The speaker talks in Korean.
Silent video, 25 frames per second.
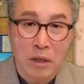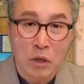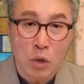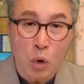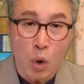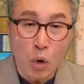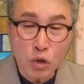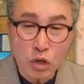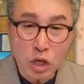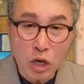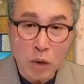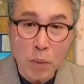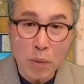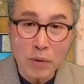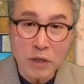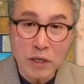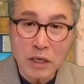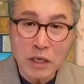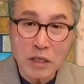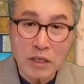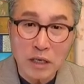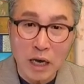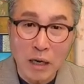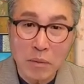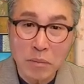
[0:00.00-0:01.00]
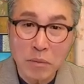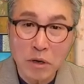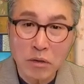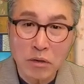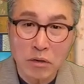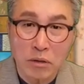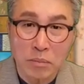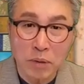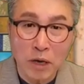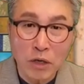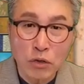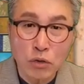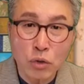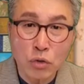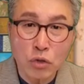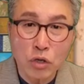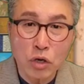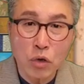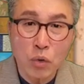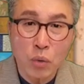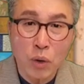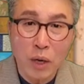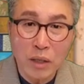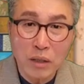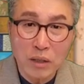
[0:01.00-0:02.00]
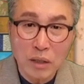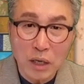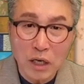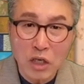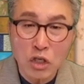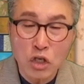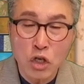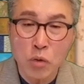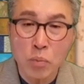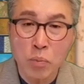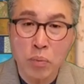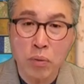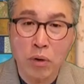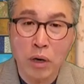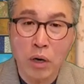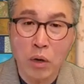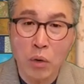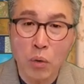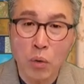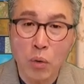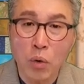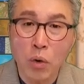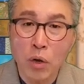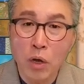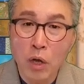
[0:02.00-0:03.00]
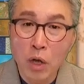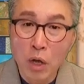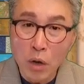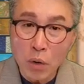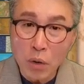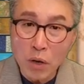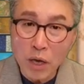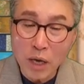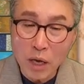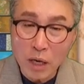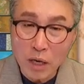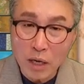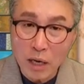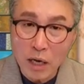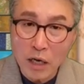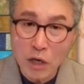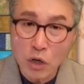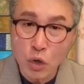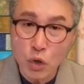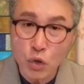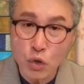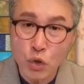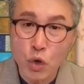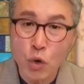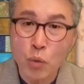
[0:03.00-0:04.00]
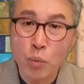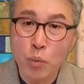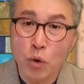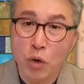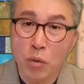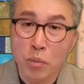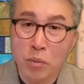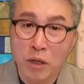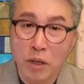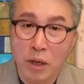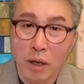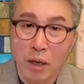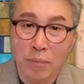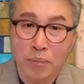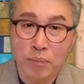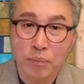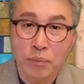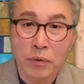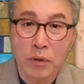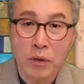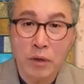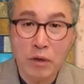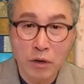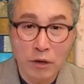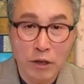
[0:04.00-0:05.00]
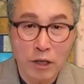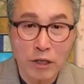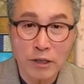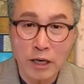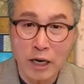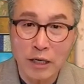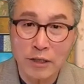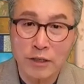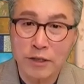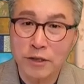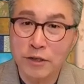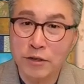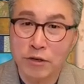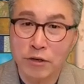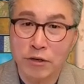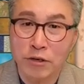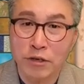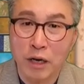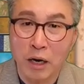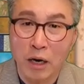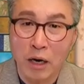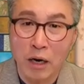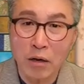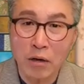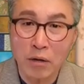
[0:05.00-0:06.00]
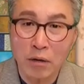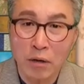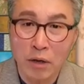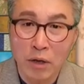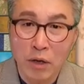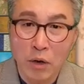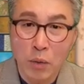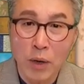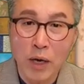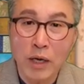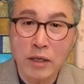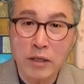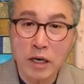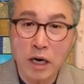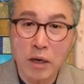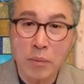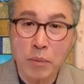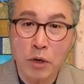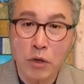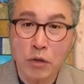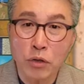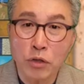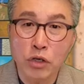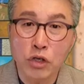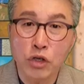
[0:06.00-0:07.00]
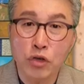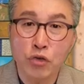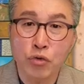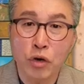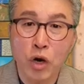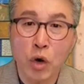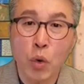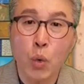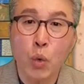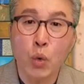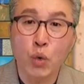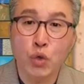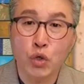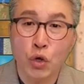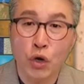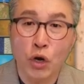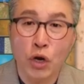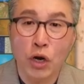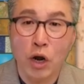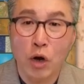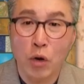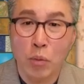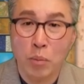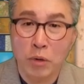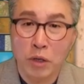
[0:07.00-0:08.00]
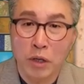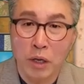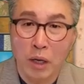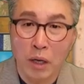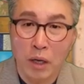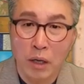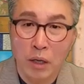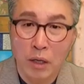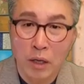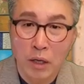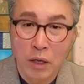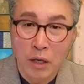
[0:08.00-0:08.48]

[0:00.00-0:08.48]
어떻게 보면 이 장면은 백성들이 굉장히 슬퍼하고 회개하는 것처럼 보입니다. 그런데 사실은 그렇지 않아요? 왜냐하면 그 이유가 5절에 나옵니다.